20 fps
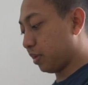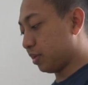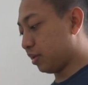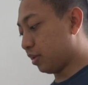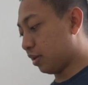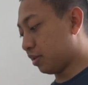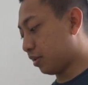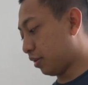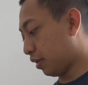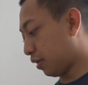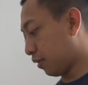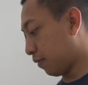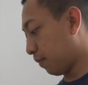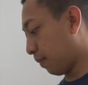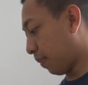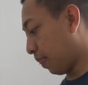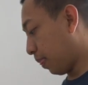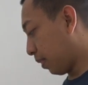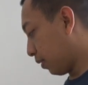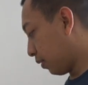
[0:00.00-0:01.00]
pensil aja ya.
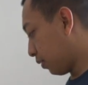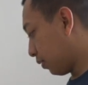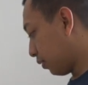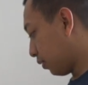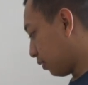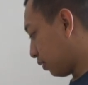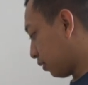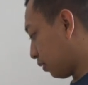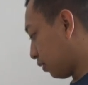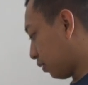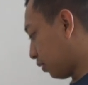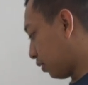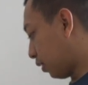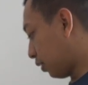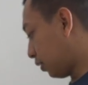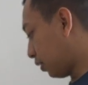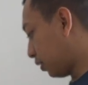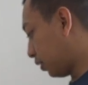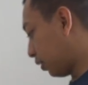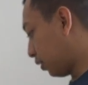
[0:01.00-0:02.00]

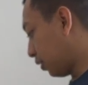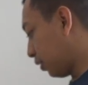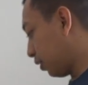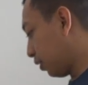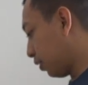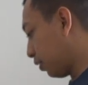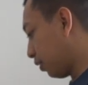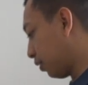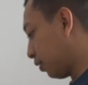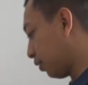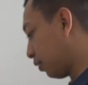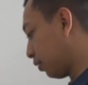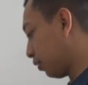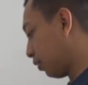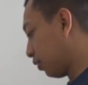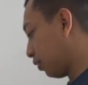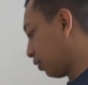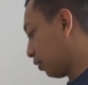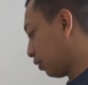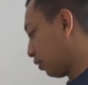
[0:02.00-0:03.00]
Dan di sini
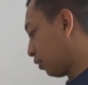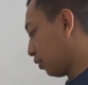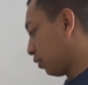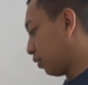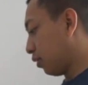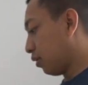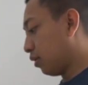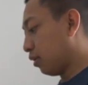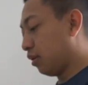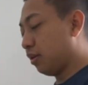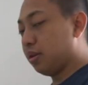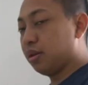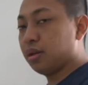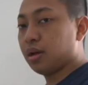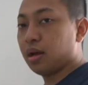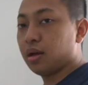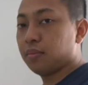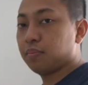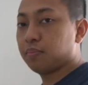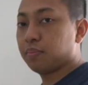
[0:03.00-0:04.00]

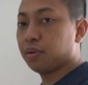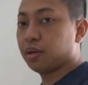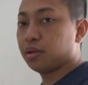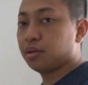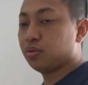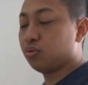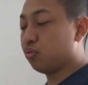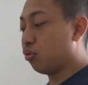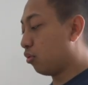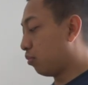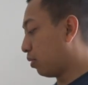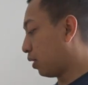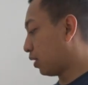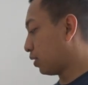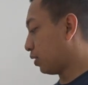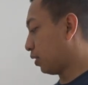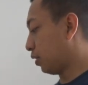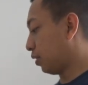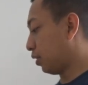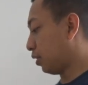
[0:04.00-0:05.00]
di iPad
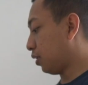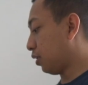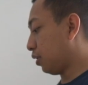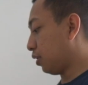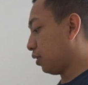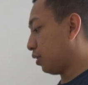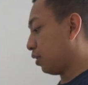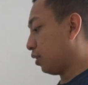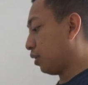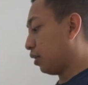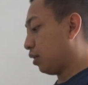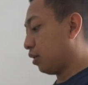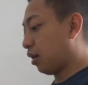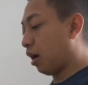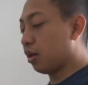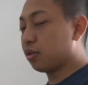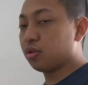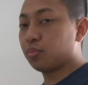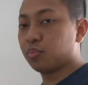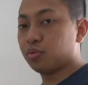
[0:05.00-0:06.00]
12 ini
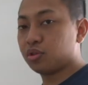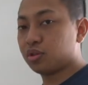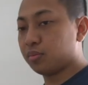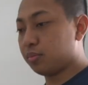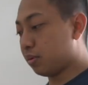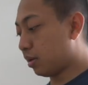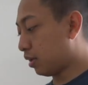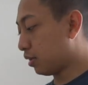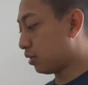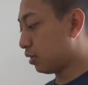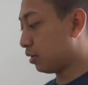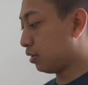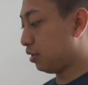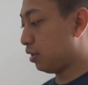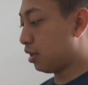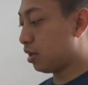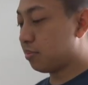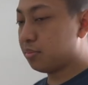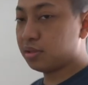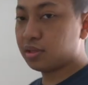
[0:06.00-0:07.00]
ataupun 11
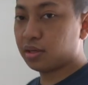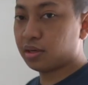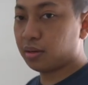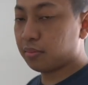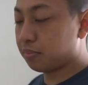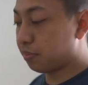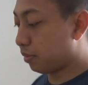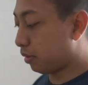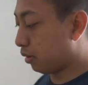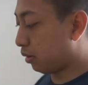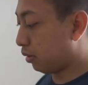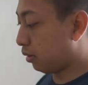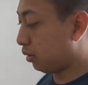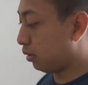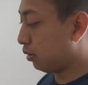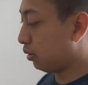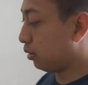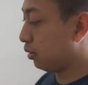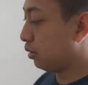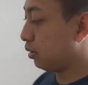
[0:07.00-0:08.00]
dia bisa nempel.
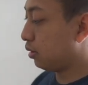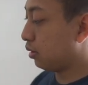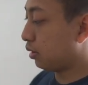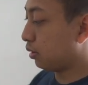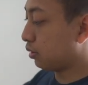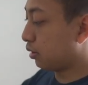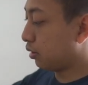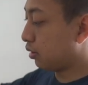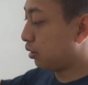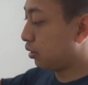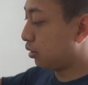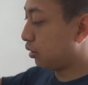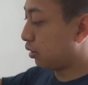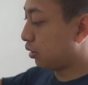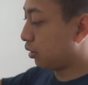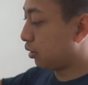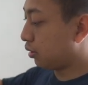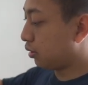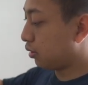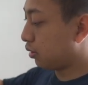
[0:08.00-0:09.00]
Jadi
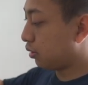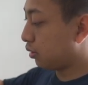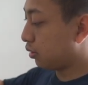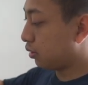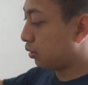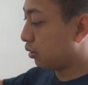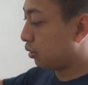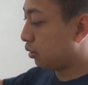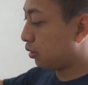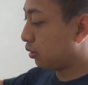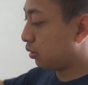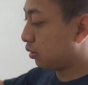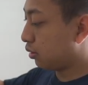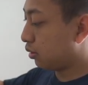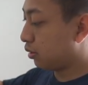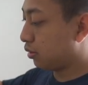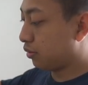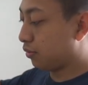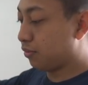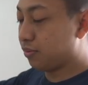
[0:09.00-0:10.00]
digedein.
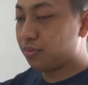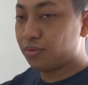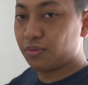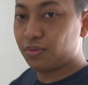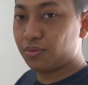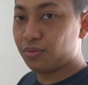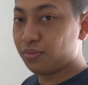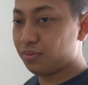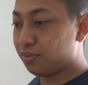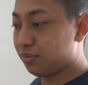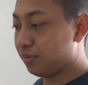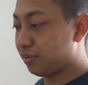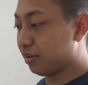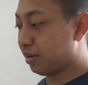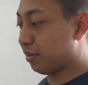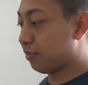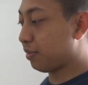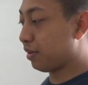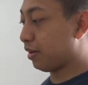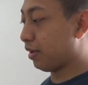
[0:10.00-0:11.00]
Uh,
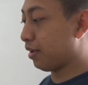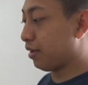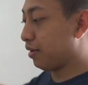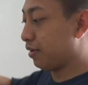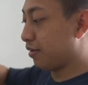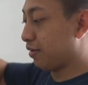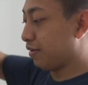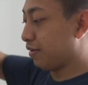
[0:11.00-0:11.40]
nempel ya